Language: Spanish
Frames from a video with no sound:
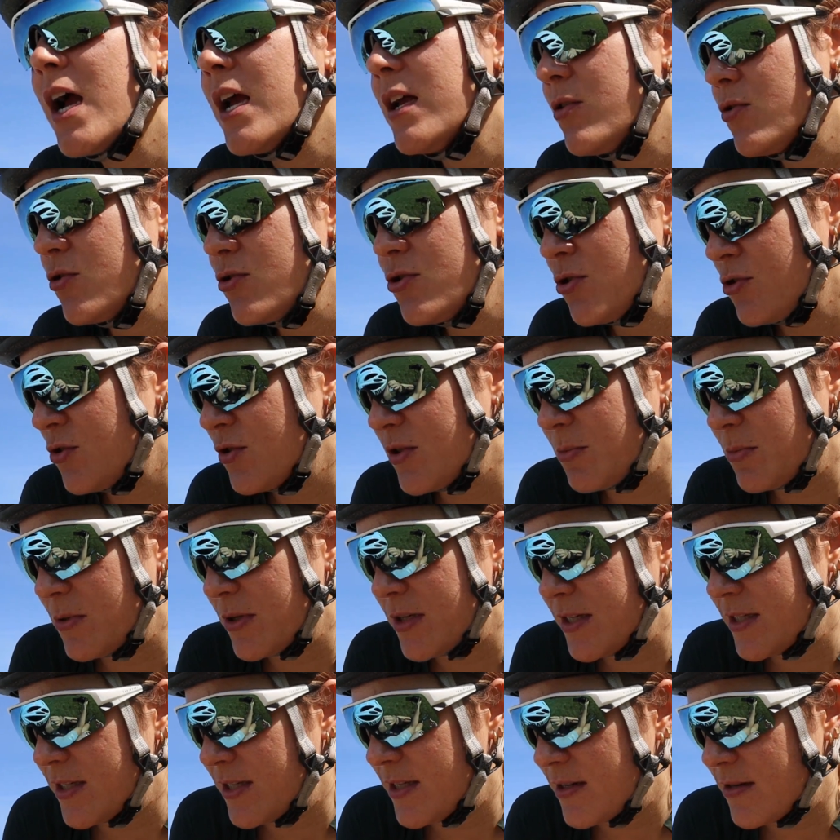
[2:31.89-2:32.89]
Ay, coño no se
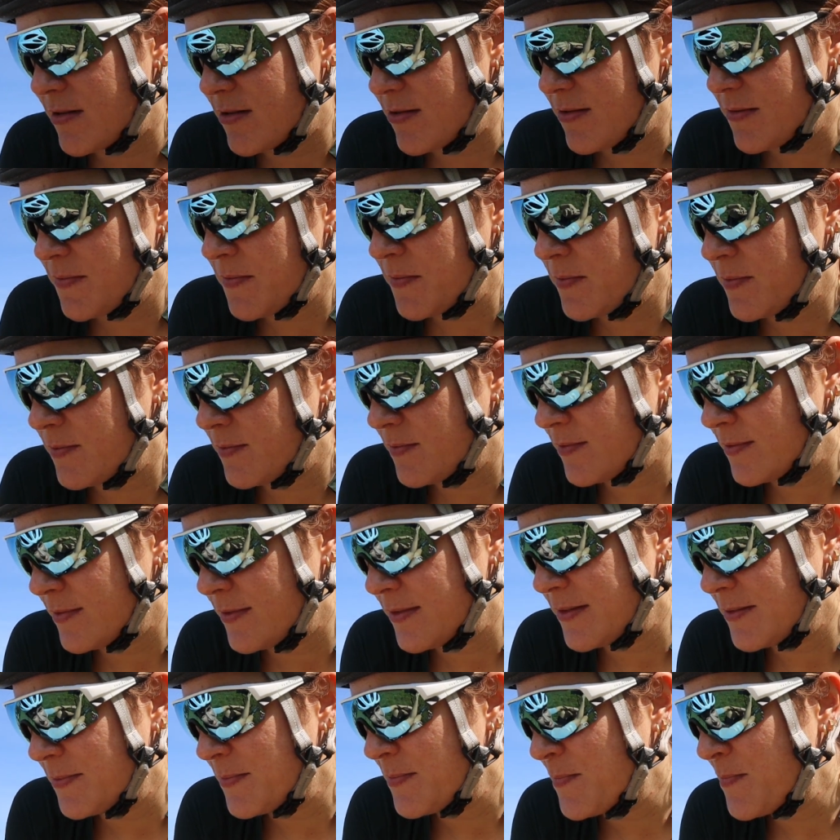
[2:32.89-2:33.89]
puede decir, ¿no?
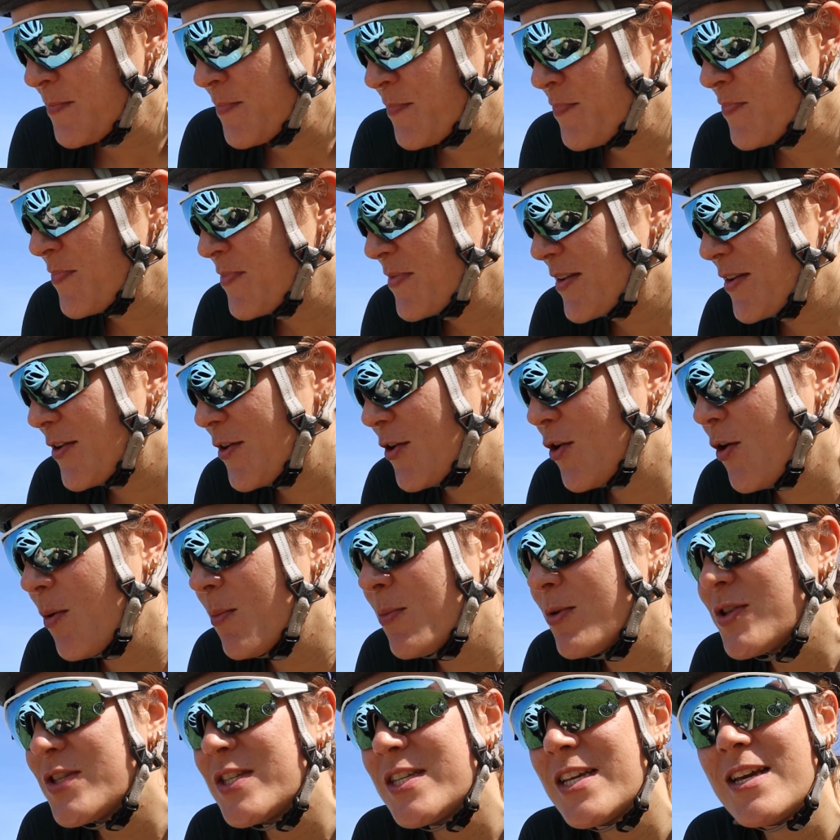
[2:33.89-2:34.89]

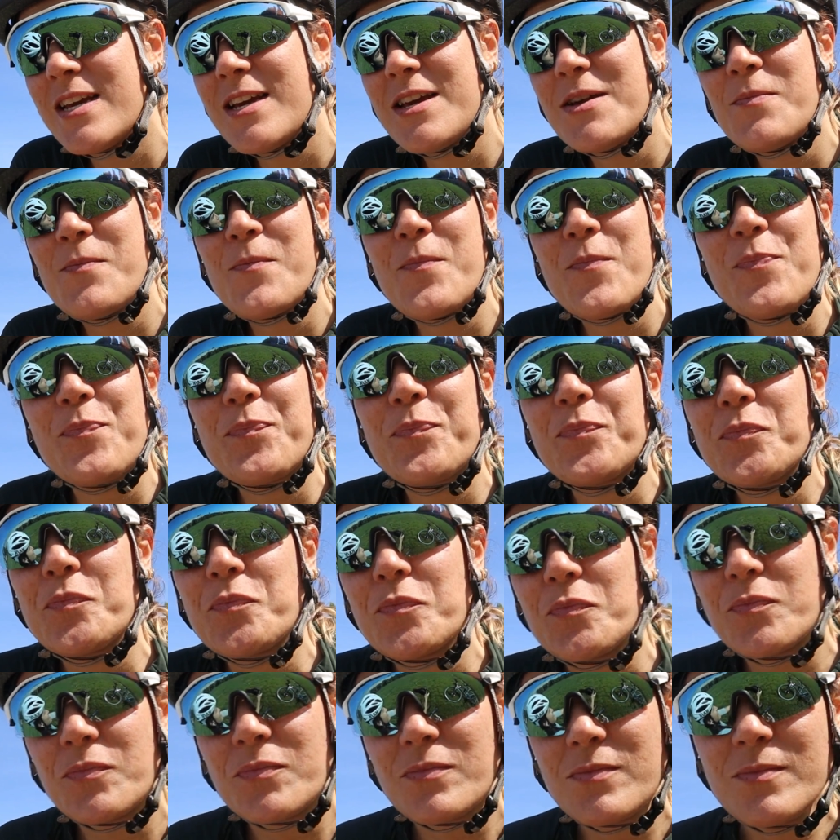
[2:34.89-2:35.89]
cómo eh, se...
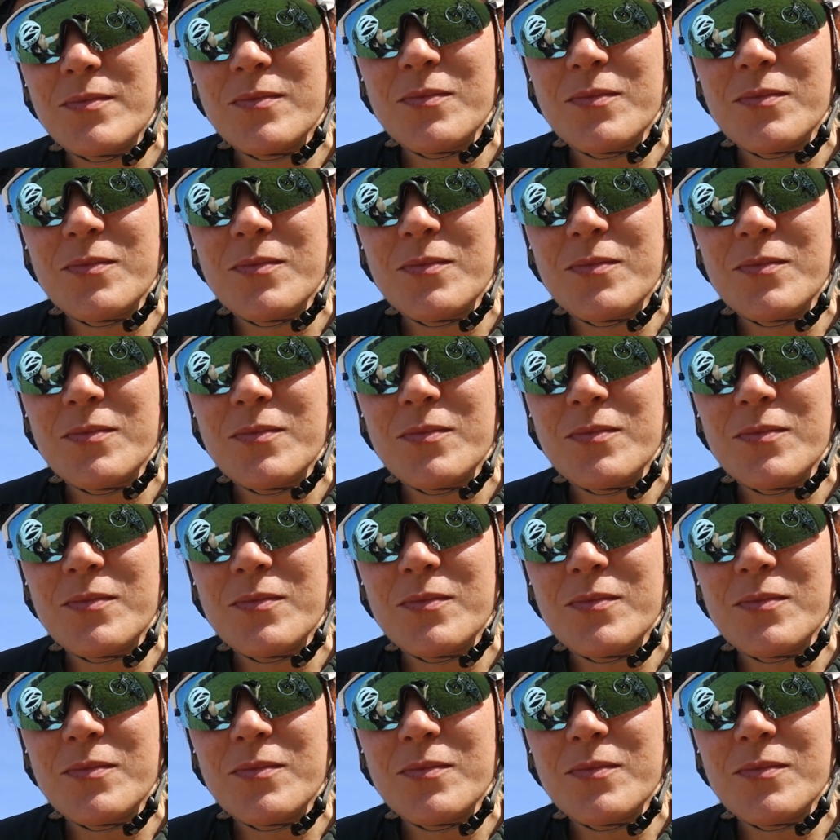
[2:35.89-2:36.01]
Adulto